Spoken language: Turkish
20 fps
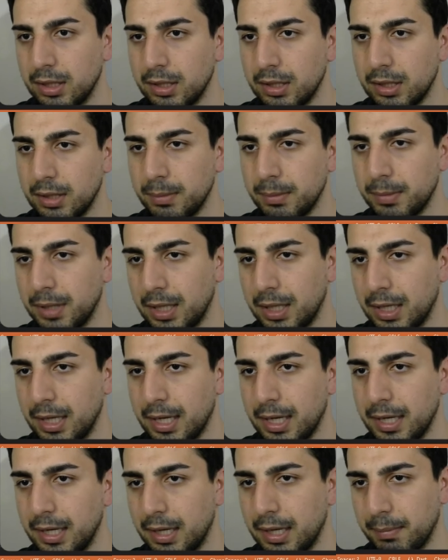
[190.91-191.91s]
Tema
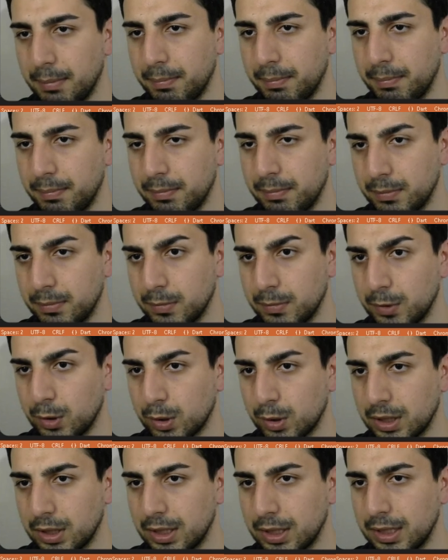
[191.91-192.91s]
enam
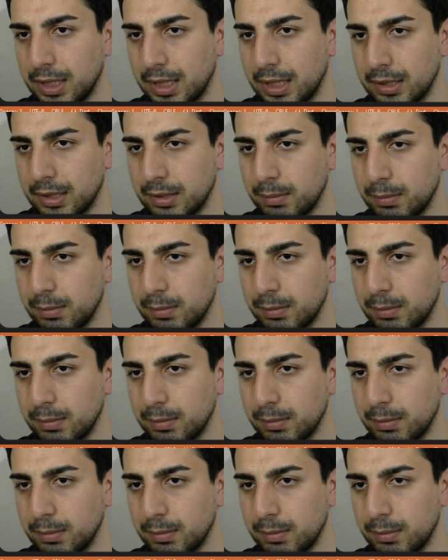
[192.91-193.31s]
nokta dar.